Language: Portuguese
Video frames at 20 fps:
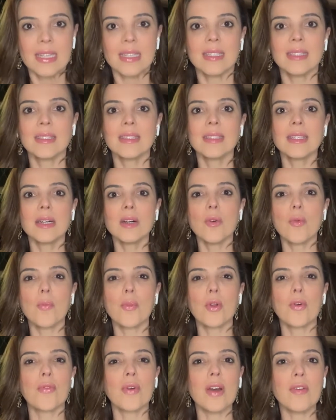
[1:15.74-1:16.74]
Então,
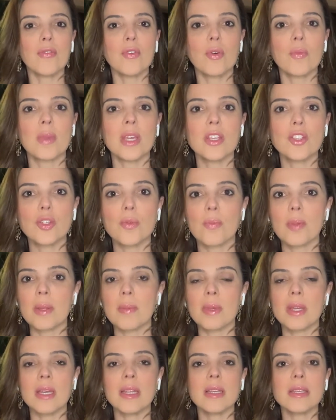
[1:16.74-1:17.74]
provavelmente a
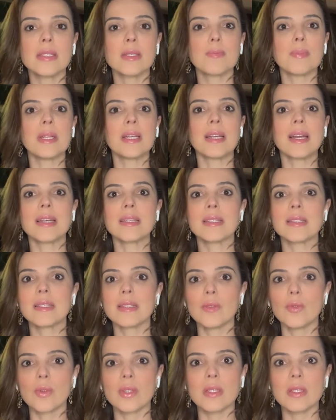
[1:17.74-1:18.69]
primeira explicação